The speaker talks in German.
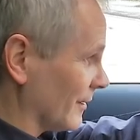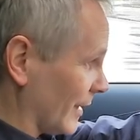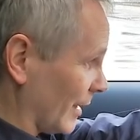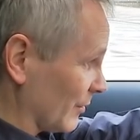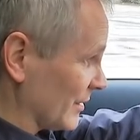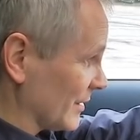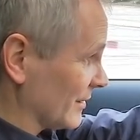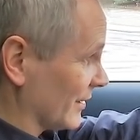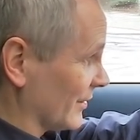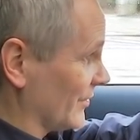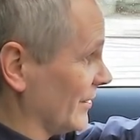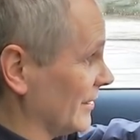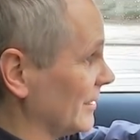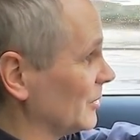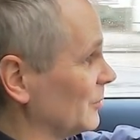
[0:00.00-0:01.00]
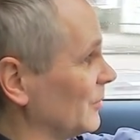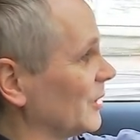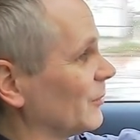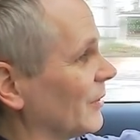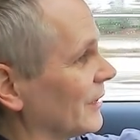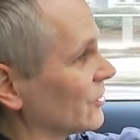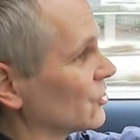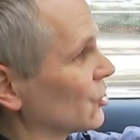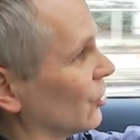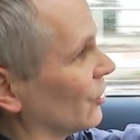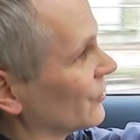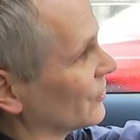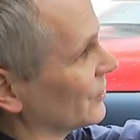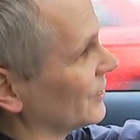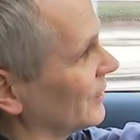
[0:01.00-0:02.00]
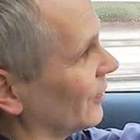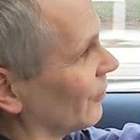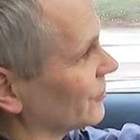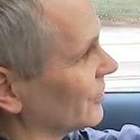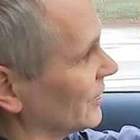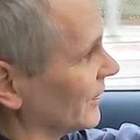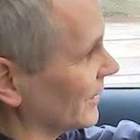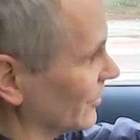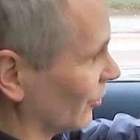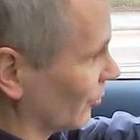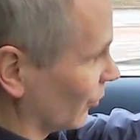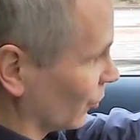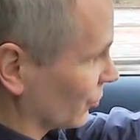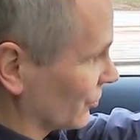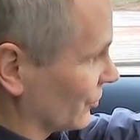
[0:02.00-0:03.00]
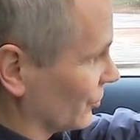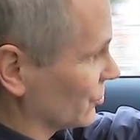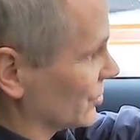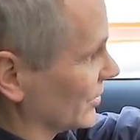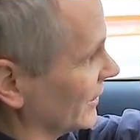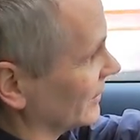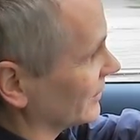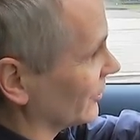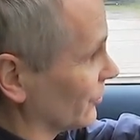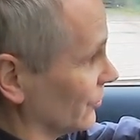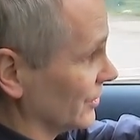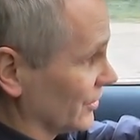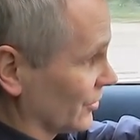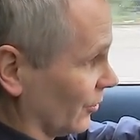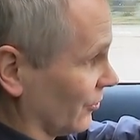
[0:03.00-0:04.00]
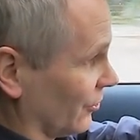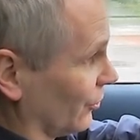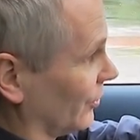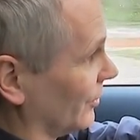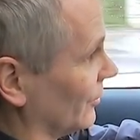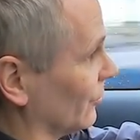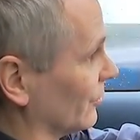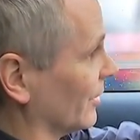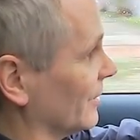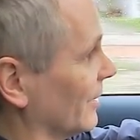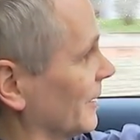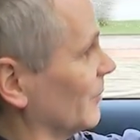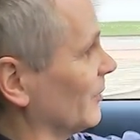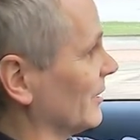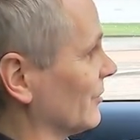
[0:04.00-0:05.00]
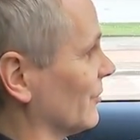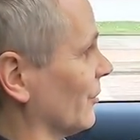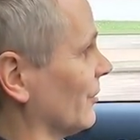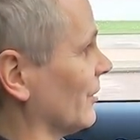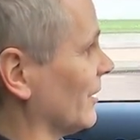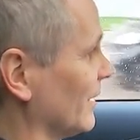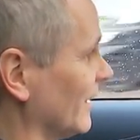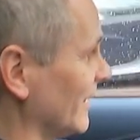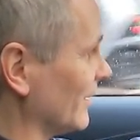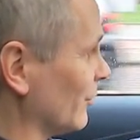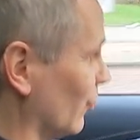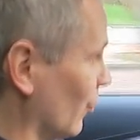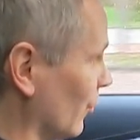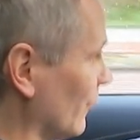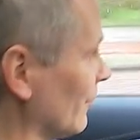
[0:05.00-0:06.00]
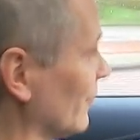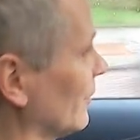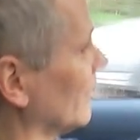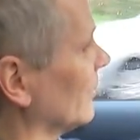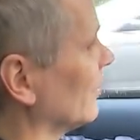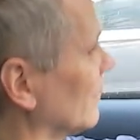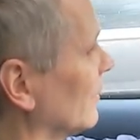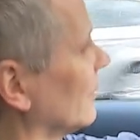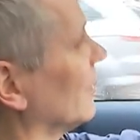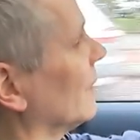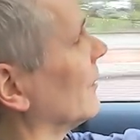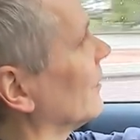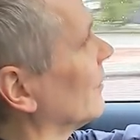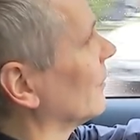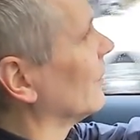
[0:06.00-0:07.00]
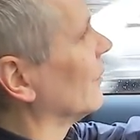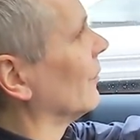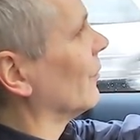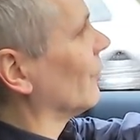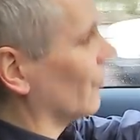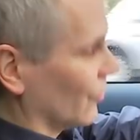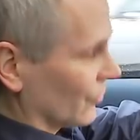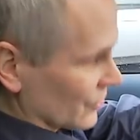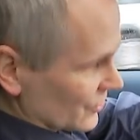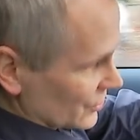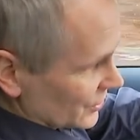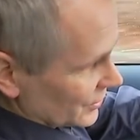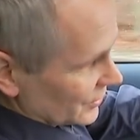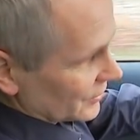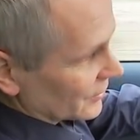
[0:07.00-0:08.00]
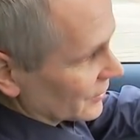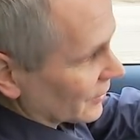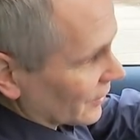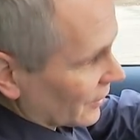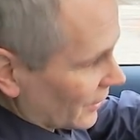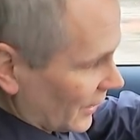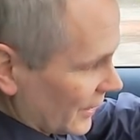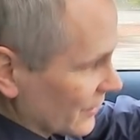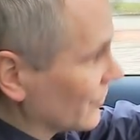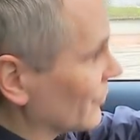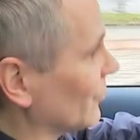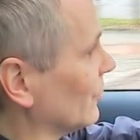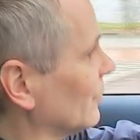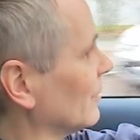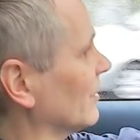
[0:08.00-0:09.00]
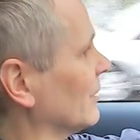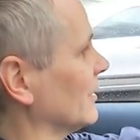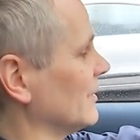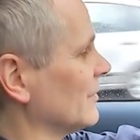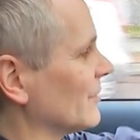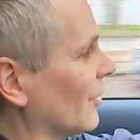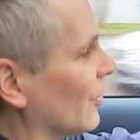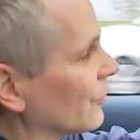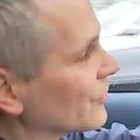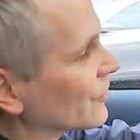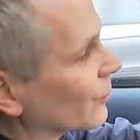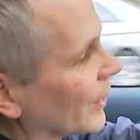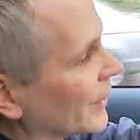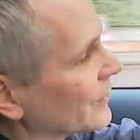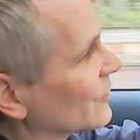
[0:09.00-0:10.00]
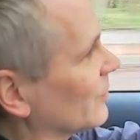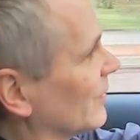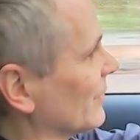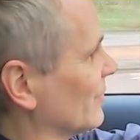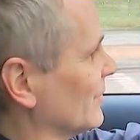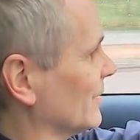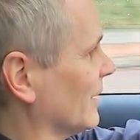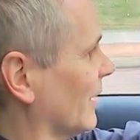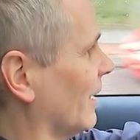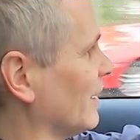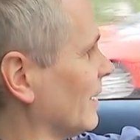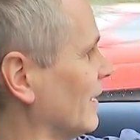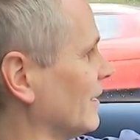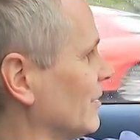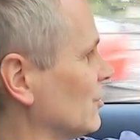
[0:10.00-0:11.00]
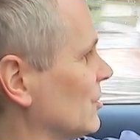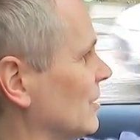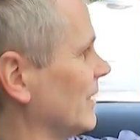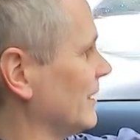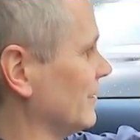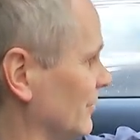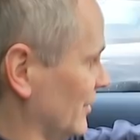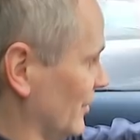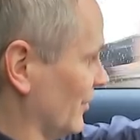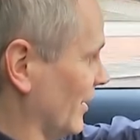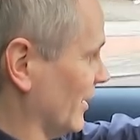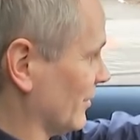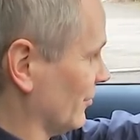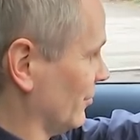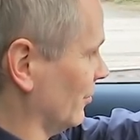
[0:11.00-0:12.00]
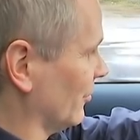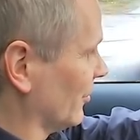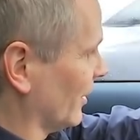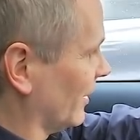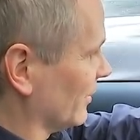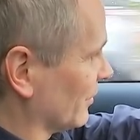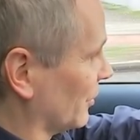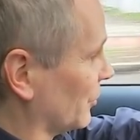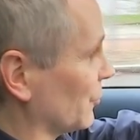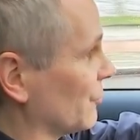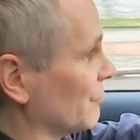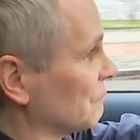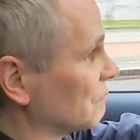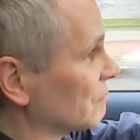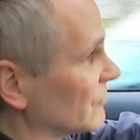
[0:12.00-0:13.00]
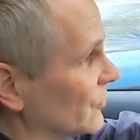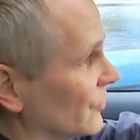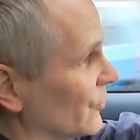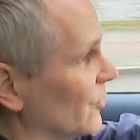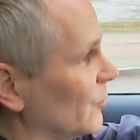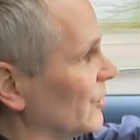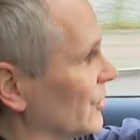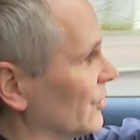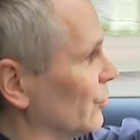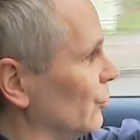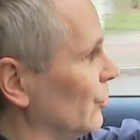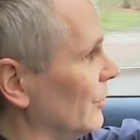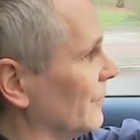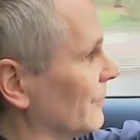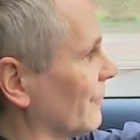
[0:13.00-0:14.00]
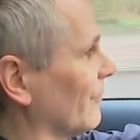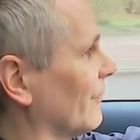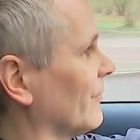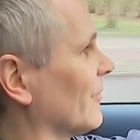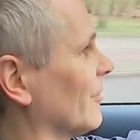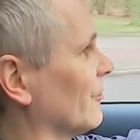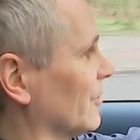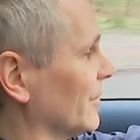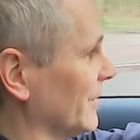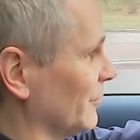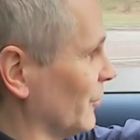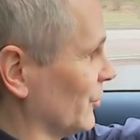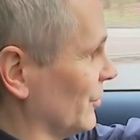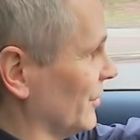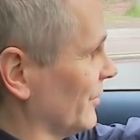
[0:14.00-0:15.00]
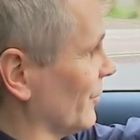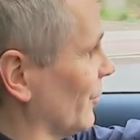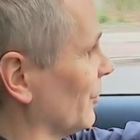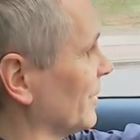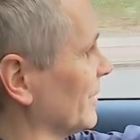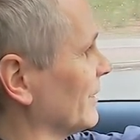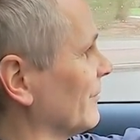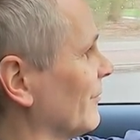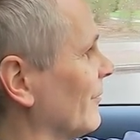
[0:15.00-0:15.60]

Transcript: habe ich tatsächlich mich mal entschlossen, hier auf den Eco-Mode zu stellen. Also nicht Komfort oder Dynamics, sondern Eco. Und die Heizung ist auf 22 Grad eingestellt. Wie gesagt, 5 Grad draußen, ziemlich kühl. Frieren möchte ich jetzt auch nicht.